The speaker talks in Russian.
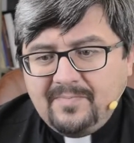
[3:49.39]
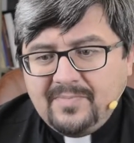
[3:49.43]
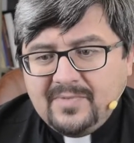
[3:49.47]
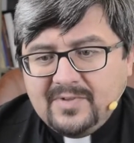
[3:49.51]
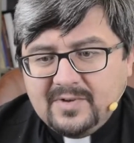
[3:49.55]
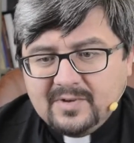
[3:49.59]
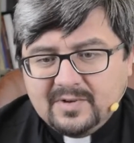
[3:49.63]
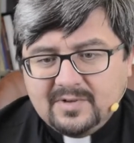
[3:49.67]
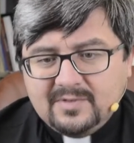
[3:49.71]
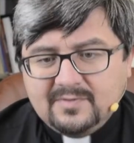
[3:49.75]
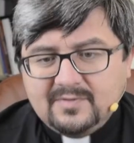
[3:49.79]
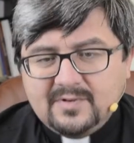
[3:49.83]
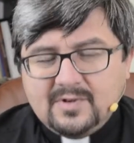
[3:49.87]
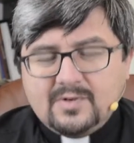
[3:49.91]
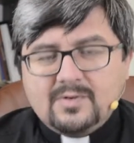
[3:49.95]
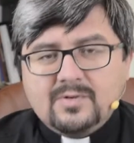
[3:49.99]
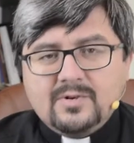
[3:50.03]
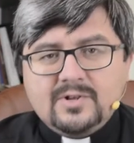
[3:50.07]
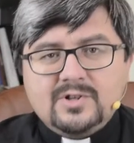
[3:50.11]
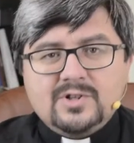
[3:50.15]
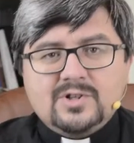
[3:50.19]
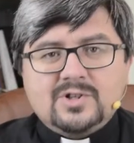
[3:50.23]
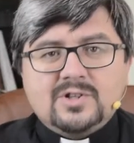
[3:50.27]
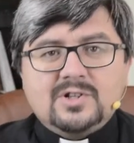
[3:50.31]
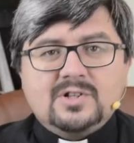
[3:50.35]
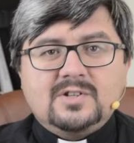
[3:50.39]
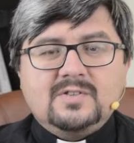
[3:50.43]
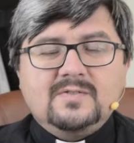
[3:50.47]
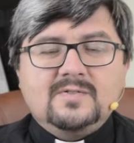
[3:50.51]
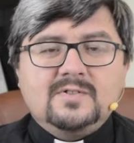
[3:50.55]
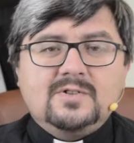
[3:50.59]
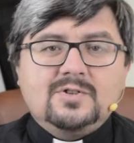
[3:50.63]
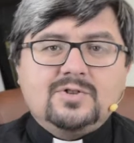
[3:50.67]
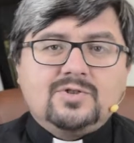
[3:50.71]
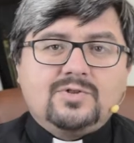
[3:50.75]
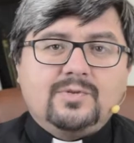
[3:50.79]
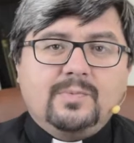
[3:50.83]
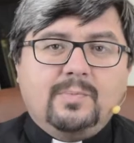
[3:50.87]
Но ты выходишь, и ты
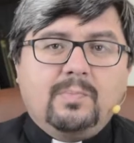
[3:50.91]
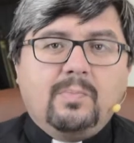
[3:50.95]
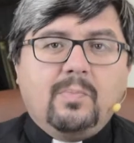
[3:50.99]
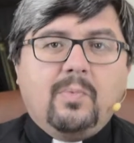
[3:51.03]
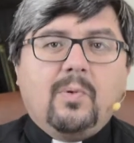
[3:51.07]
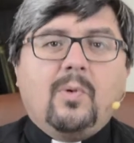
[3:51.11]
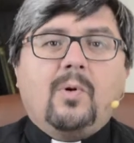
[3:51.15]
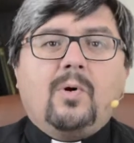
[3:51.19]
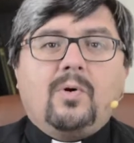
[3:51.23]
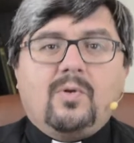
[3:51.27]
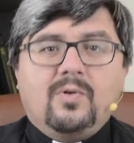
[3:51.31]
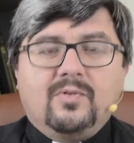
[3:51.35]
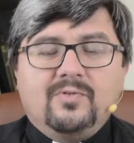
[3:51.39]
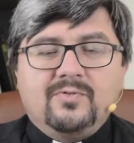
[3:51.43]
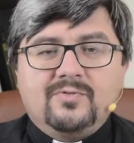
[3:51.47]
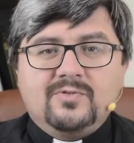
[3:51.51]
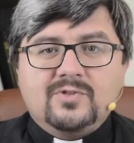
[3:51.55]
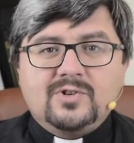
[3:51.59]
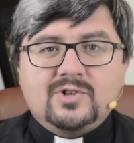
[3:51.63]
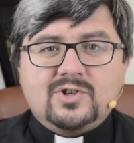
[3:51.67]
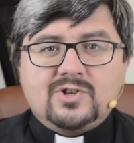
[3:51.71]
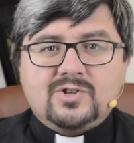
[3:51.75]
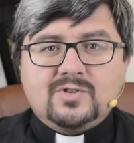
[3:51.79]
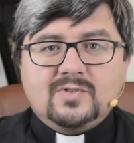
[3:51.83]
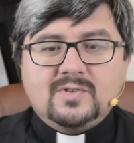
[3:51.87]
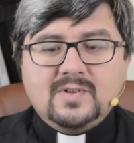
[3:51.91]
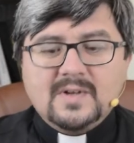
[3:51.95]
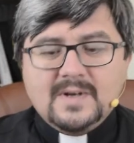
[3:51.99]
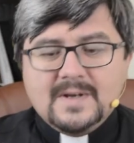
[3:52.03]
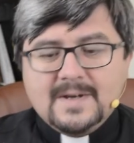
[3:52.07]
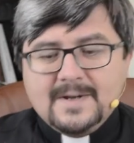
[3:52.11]
видишь, что Бог, Он вышел